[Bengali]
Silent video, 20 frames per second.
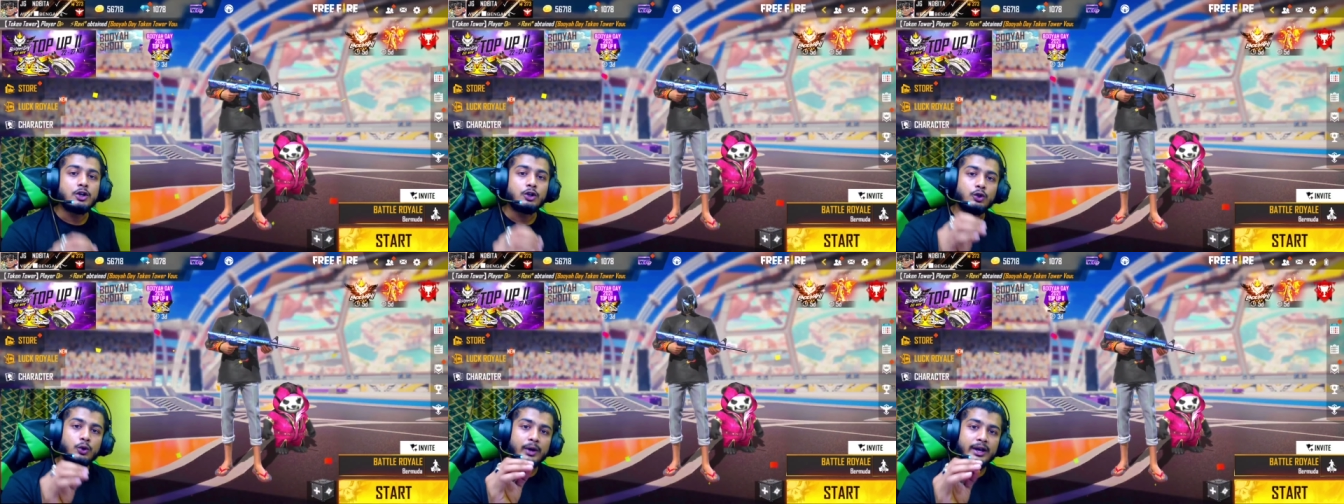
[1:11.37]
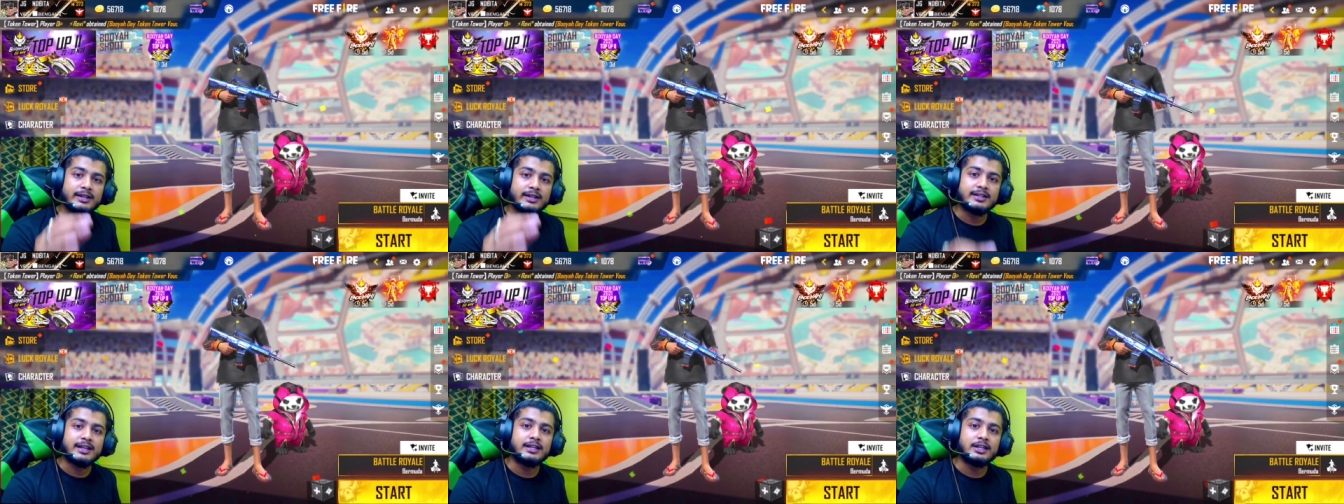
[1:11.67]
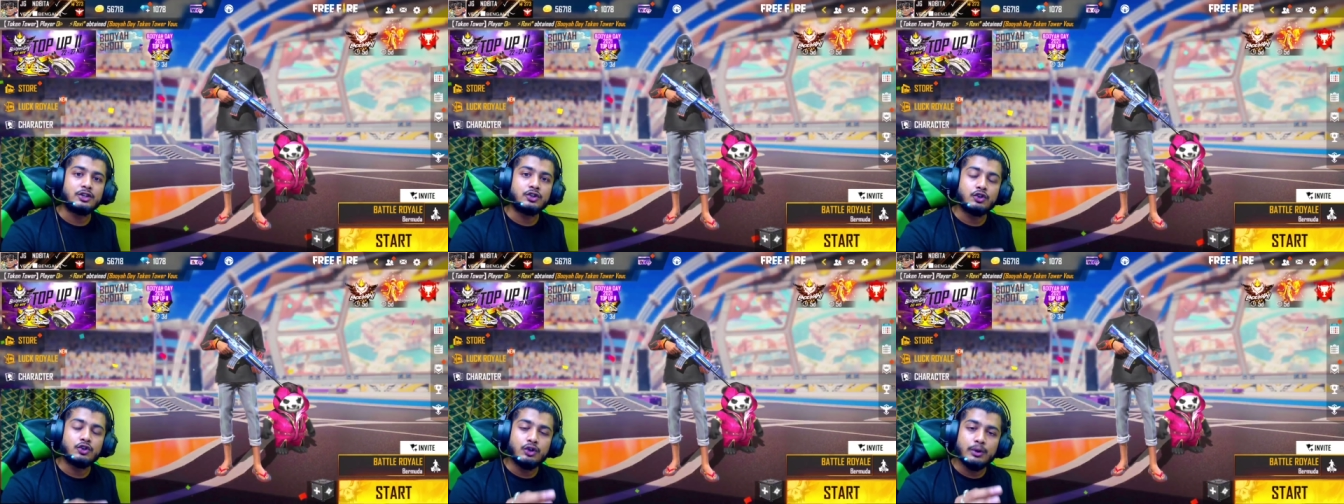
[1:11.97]
তো গাইজ
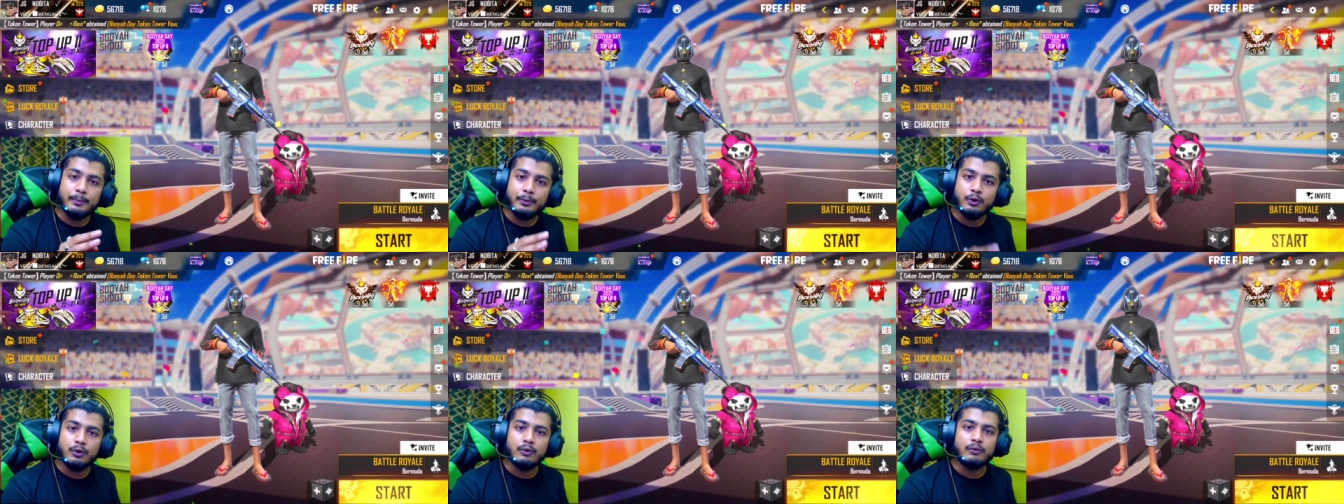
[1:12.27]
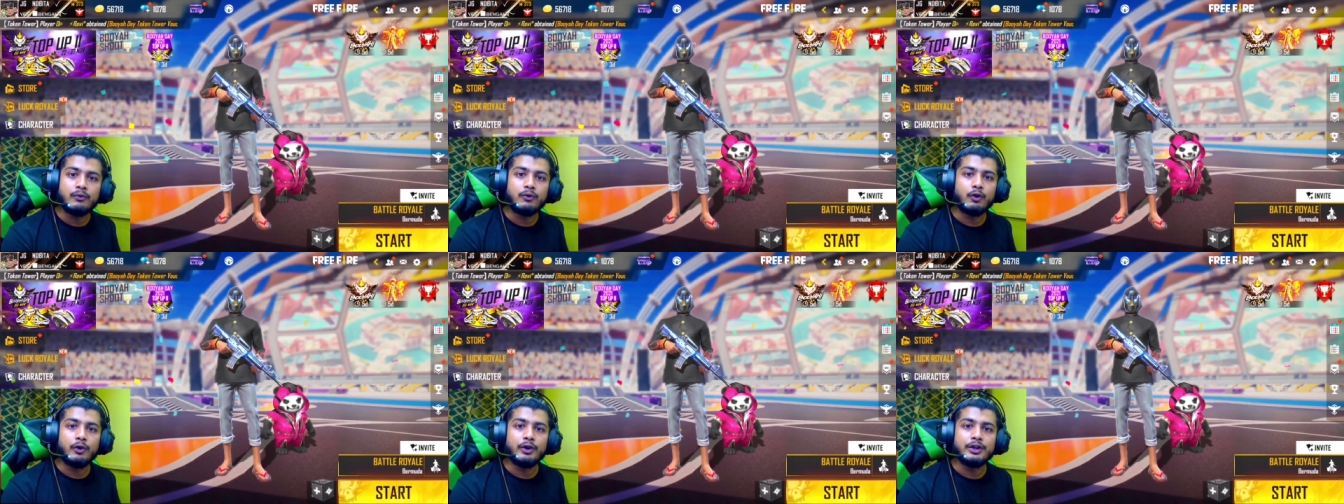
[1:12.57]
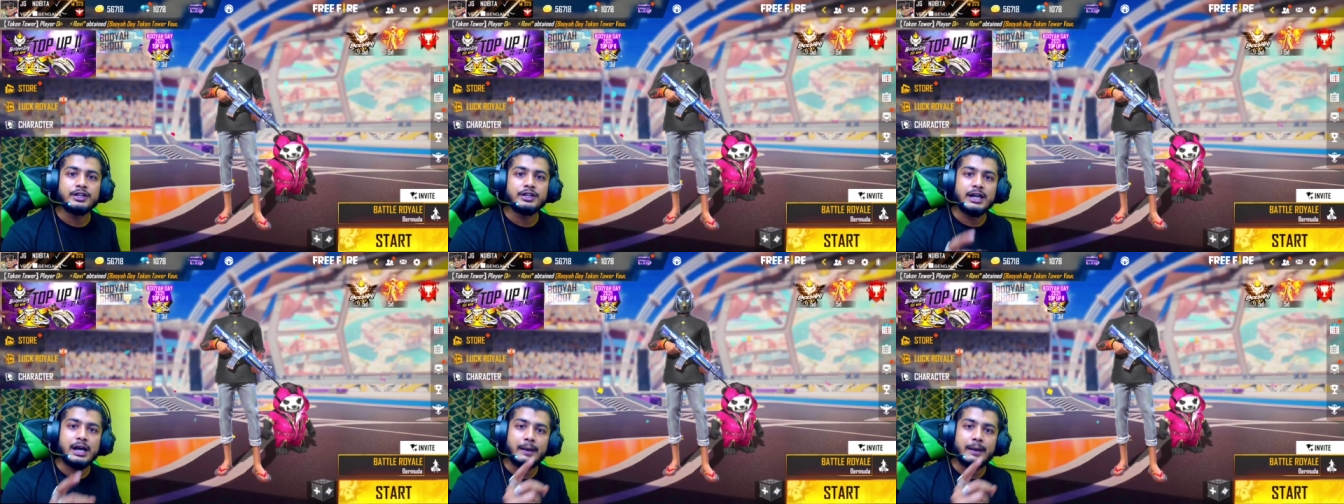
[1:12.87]
তাদের জন্য প্রুফ
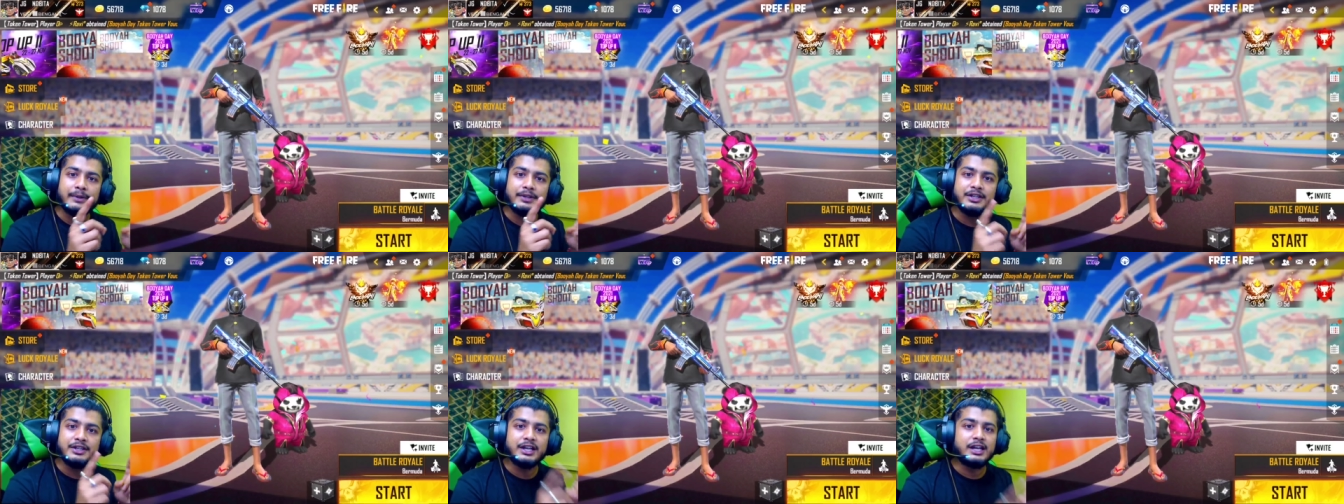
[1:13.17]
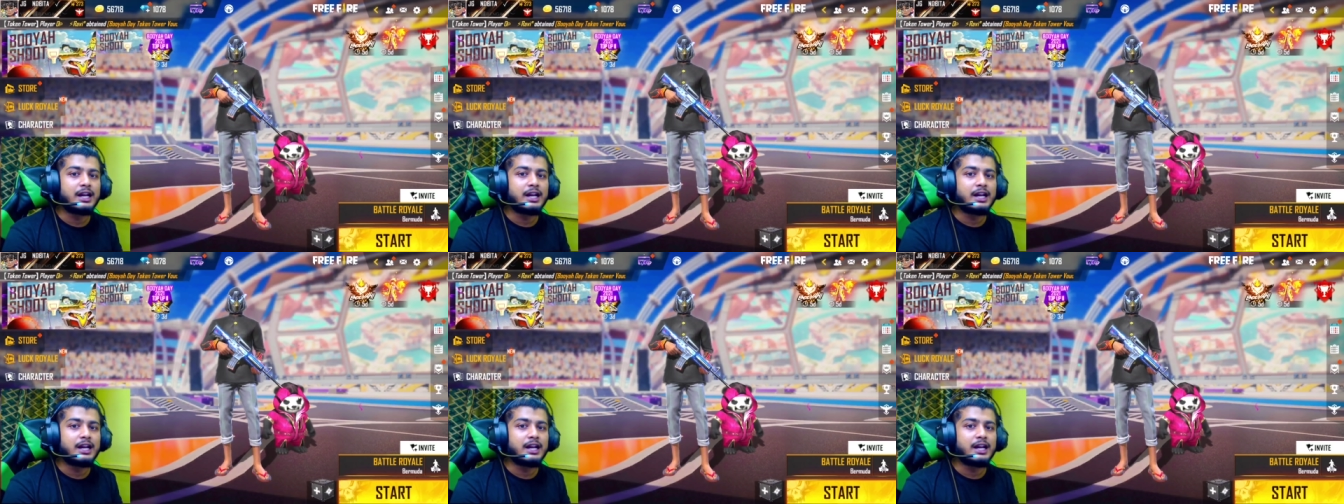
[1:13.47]
রয়েছে আমি